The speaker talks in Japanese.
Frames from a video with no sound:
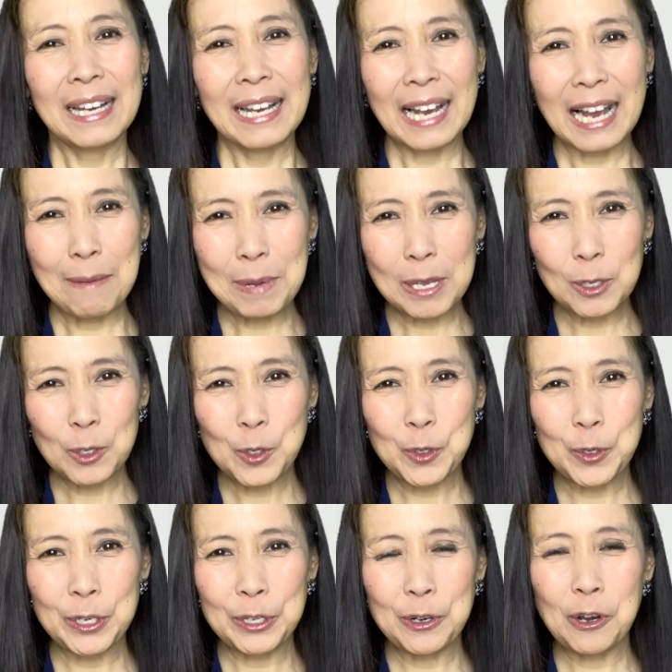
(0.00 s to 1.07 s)
亀の種
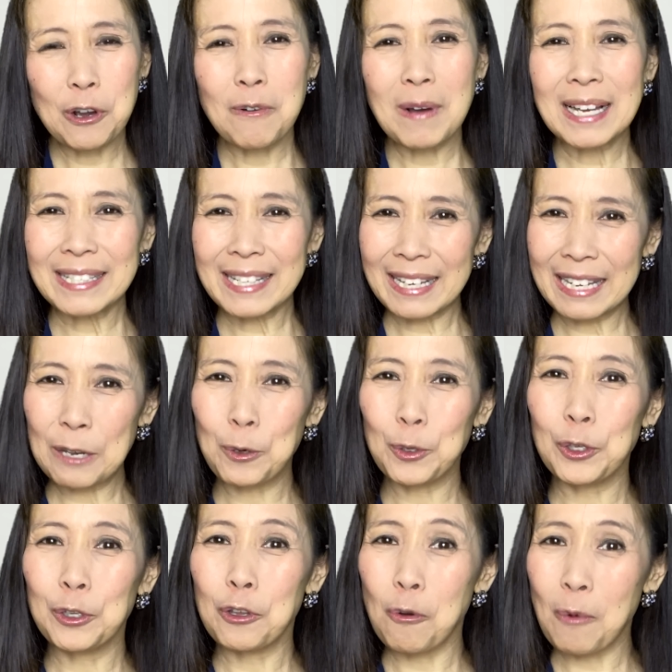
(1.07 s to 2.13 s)
類の方は先ほ
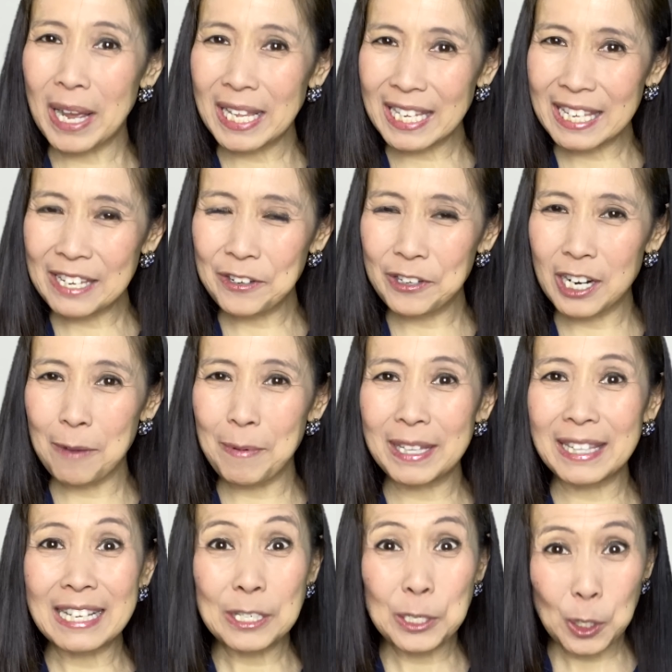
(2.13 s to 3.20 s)
どのワニに比べ
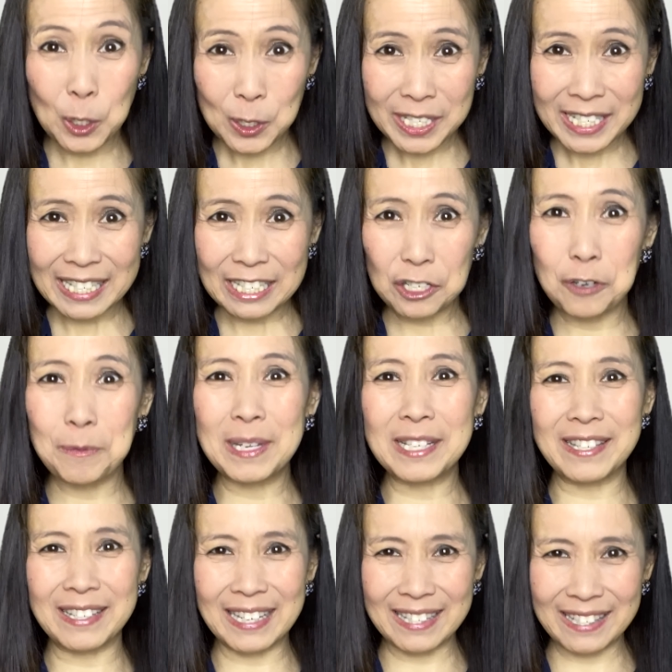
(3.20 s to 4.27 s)
て少し区
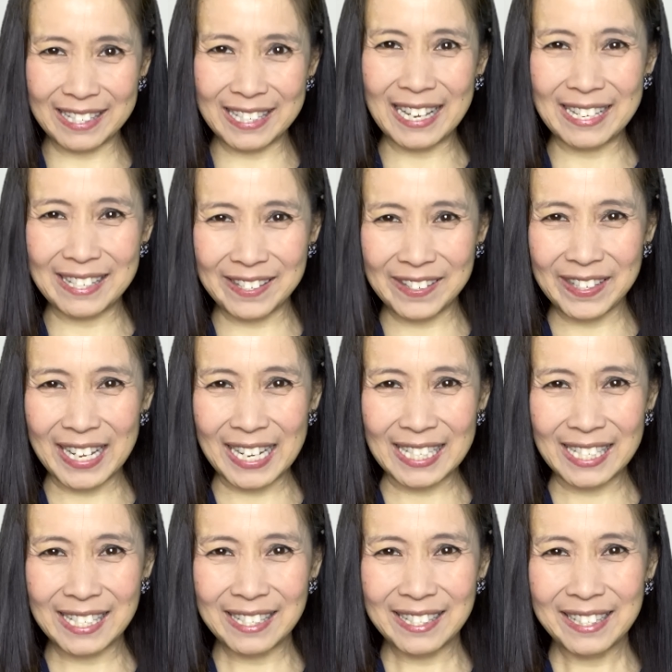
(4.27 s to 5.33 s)
別がつきやすいで
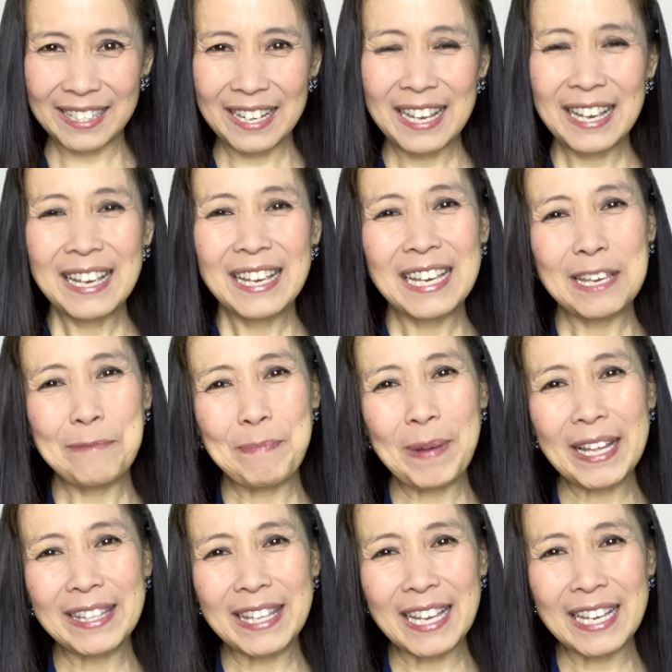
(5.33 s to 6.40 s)
す。一
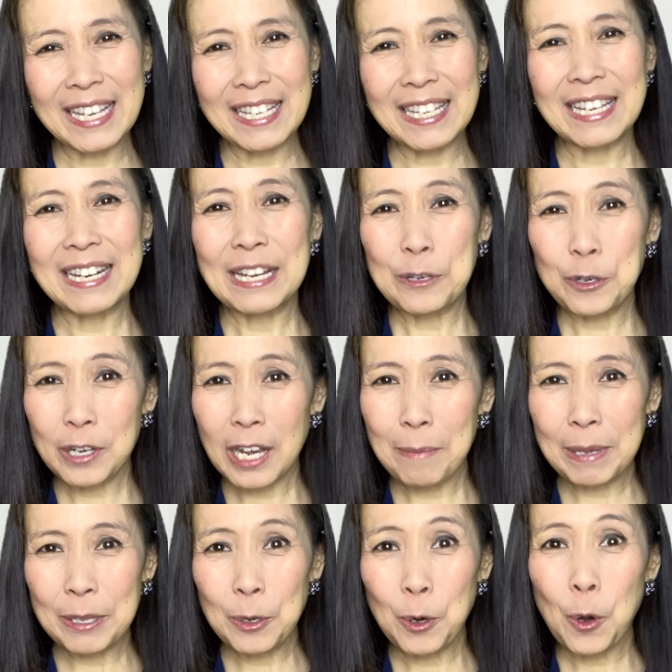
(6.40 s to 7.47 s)
般的に
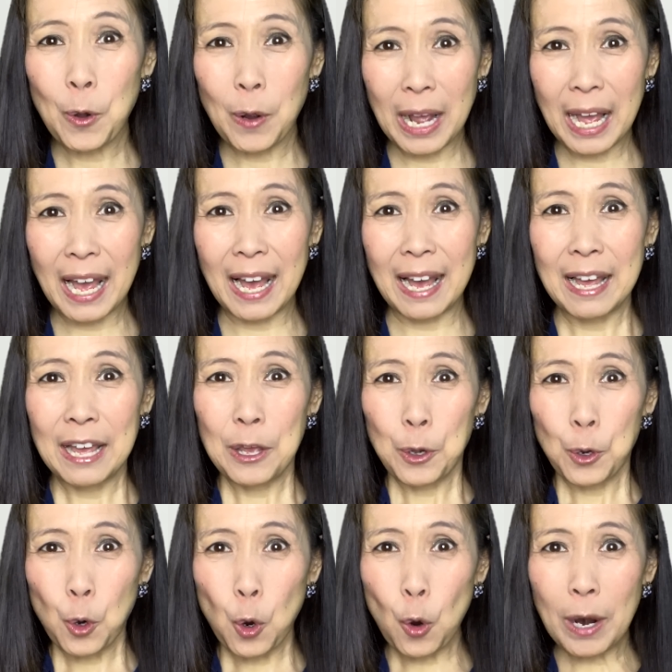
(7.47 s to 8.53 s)
リクガメの方が
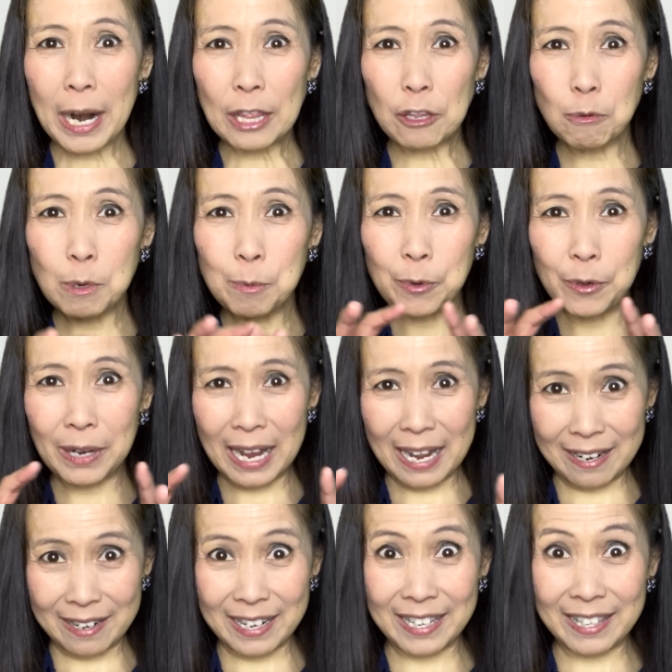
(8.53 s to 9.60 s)
甲羅の部分
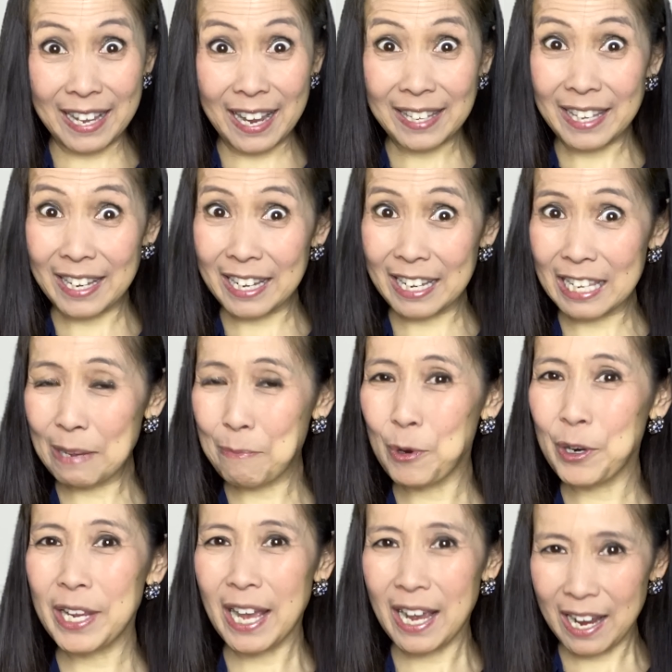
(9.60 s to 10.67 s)
が立体的に
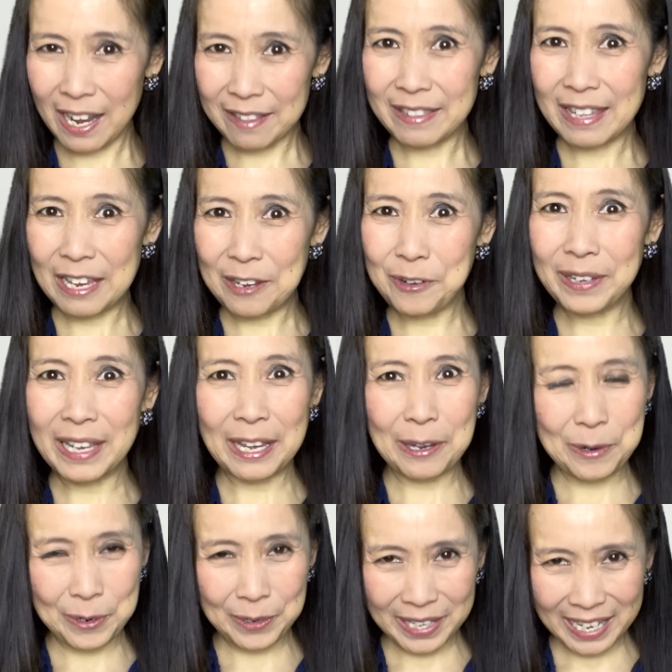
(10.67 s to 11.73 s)
盛り上がっている傾
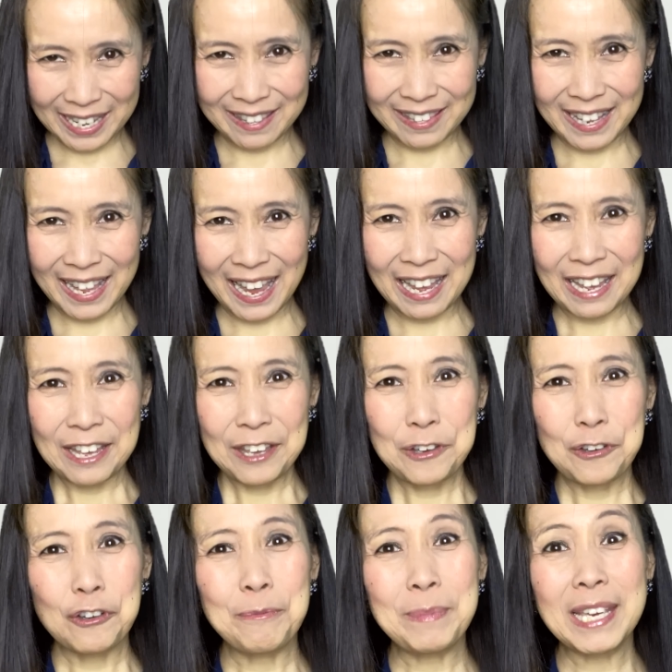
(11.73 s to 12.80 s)
向にあって、
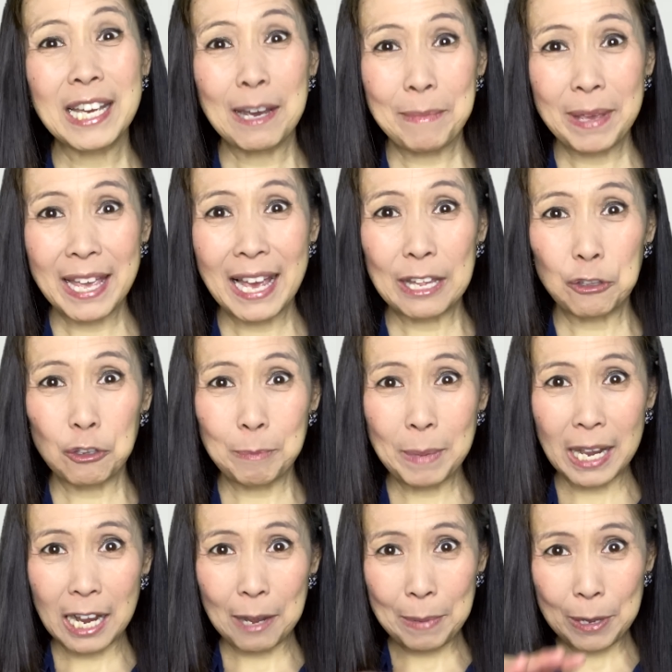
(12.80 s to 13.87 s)
ウミガメや
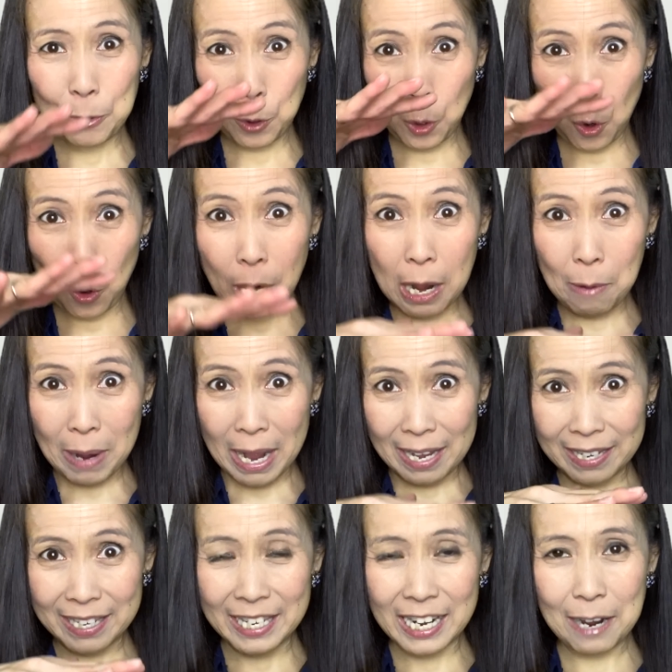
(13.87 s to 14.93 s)
ヌマガメの甲羅は
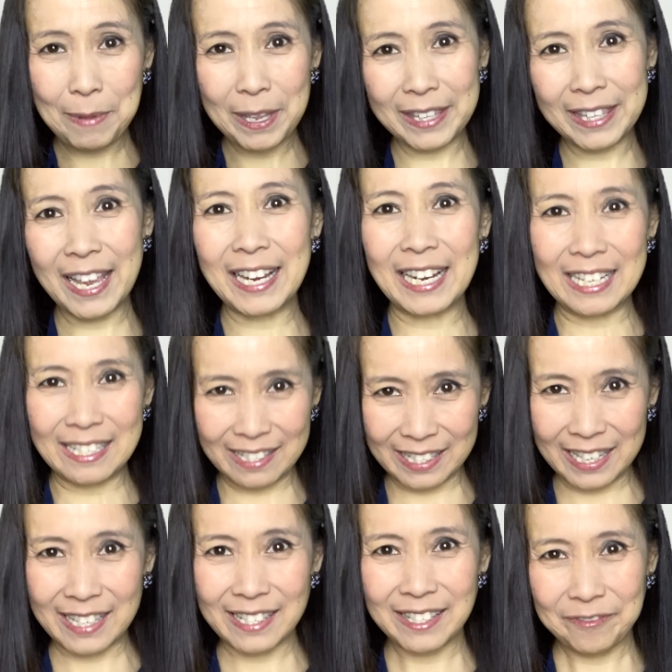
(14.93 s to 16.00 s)
平べったい感じ
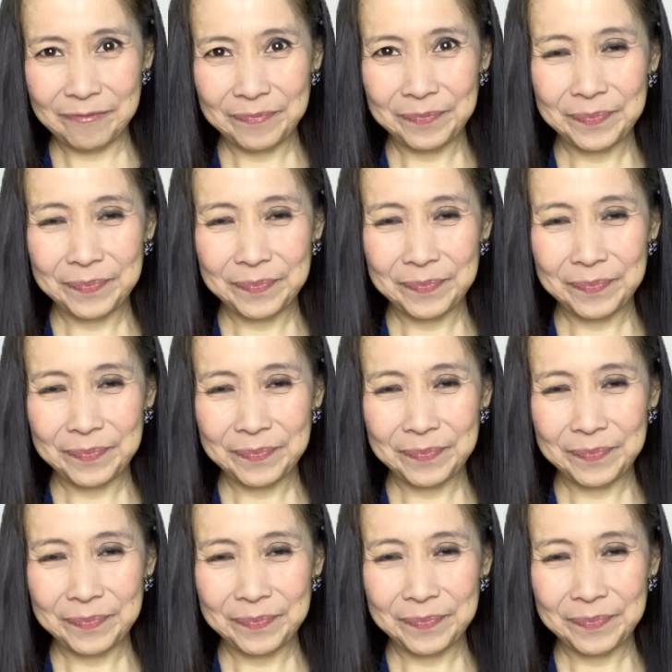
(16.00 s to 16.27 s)
です。